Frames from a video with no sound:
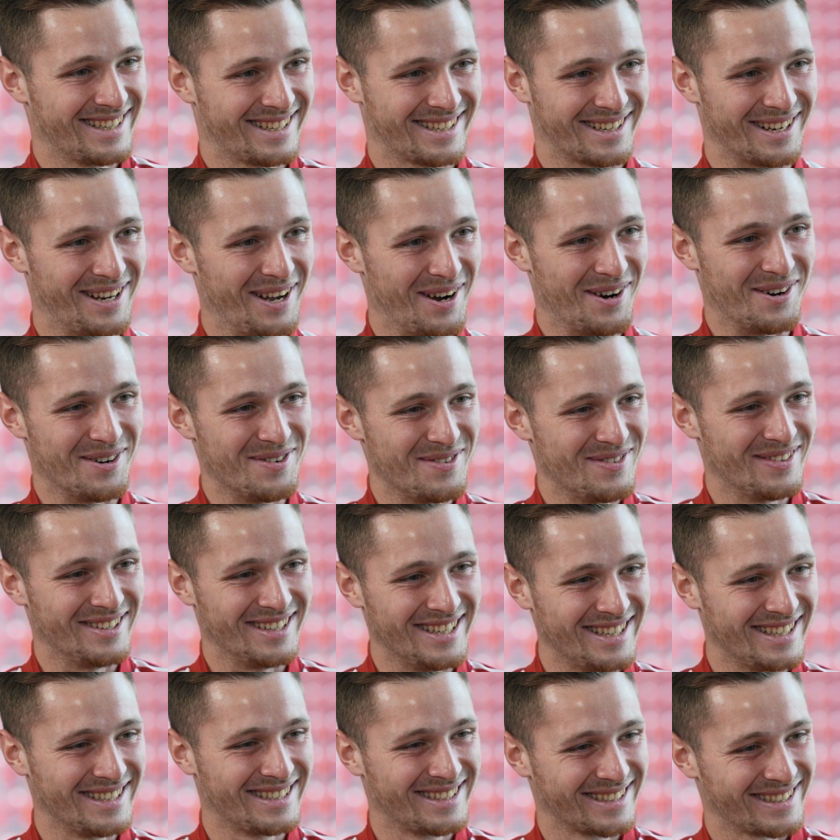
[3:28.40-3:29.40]
ich glaube
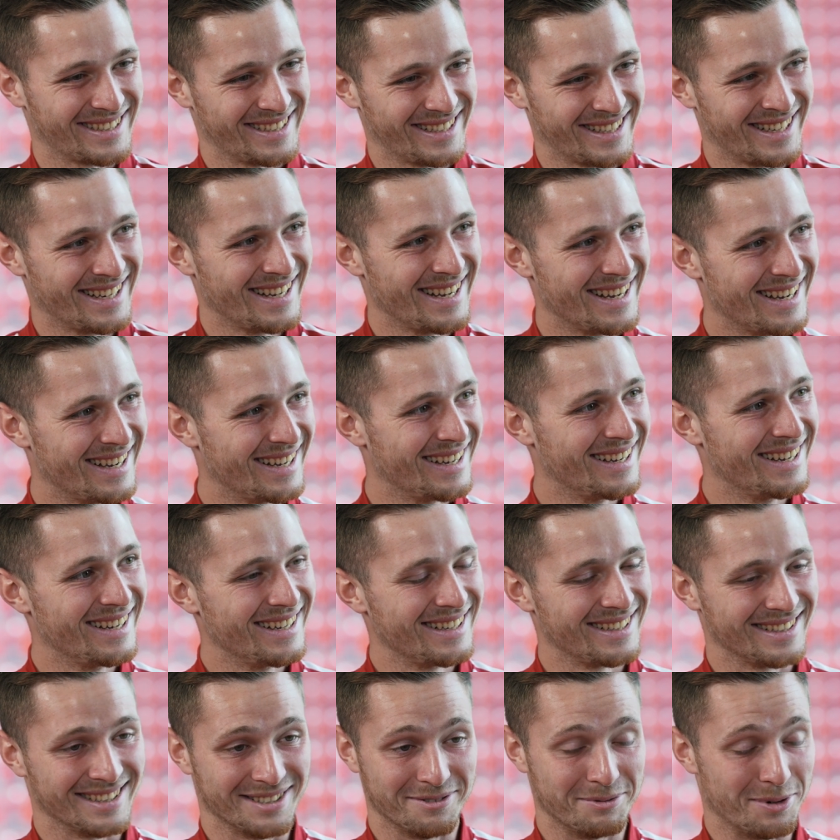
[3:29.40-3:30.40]
nicht. Kannst du singen?
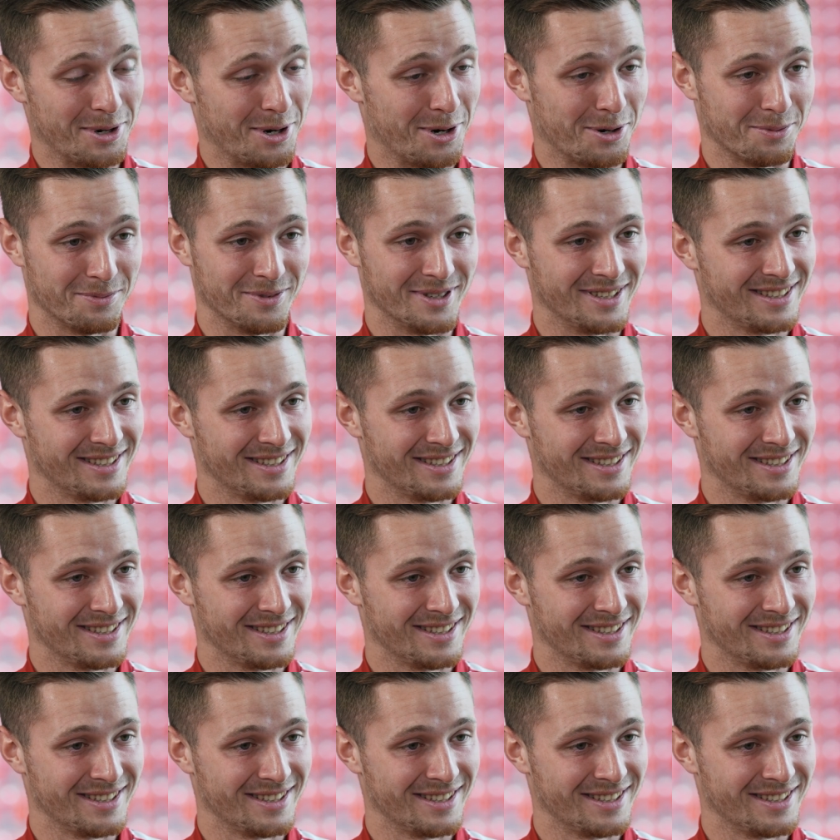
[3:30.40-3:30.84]
Nee. Überhaupt